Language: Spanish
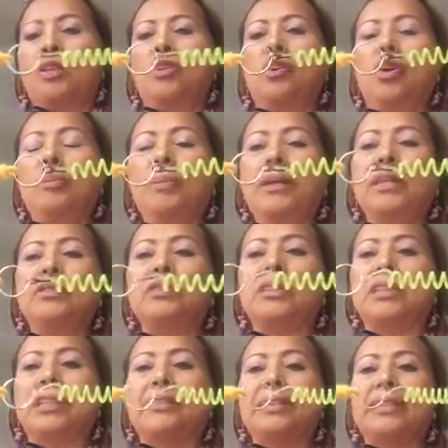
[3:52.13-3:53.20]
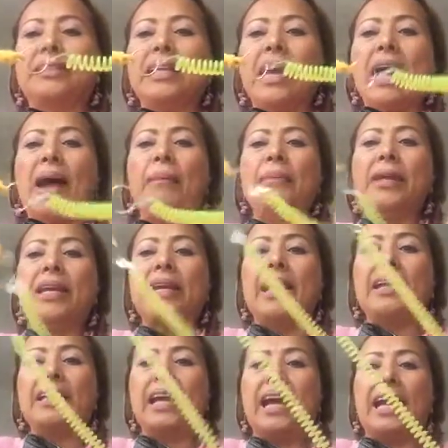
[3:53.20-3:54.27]
No olviden suscribirse a mi
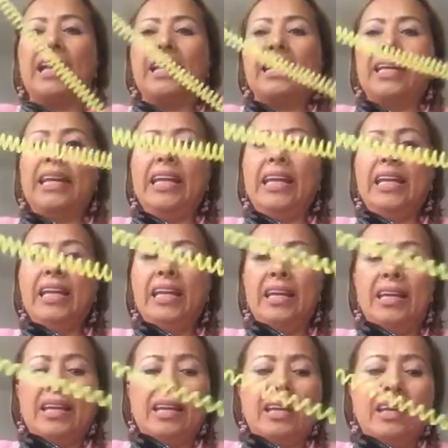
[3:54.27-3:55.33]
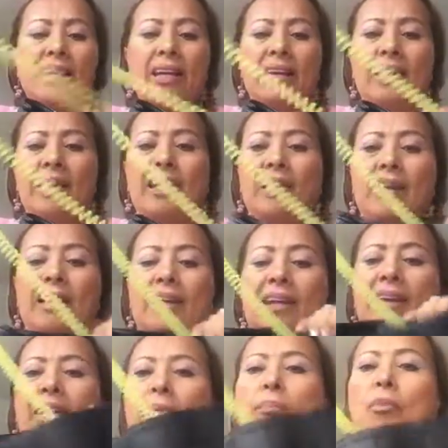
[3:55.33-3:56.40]
canal y
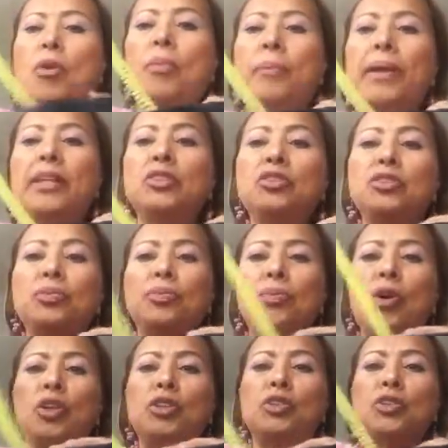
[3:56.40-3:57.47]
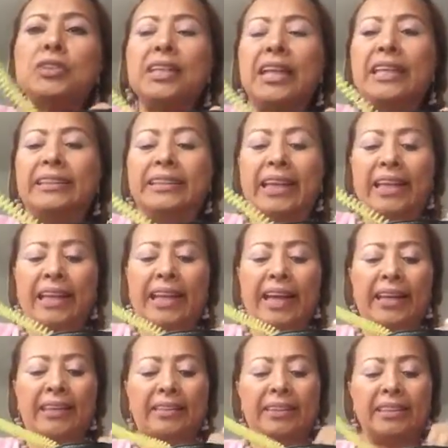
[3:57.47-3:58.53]
volver sus bolsos
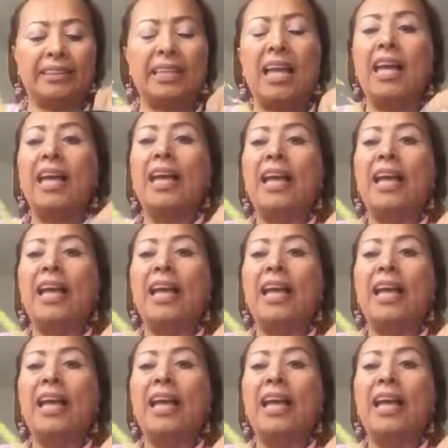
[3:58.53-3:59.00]
inteligentes.